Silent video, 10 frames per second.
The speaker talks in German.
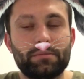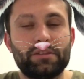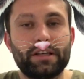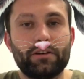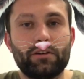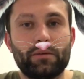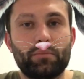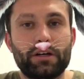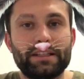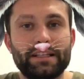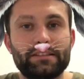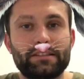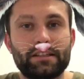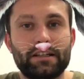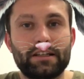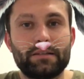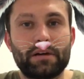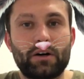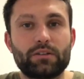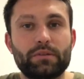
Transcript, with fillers: um Theo ein paar Nester im Haus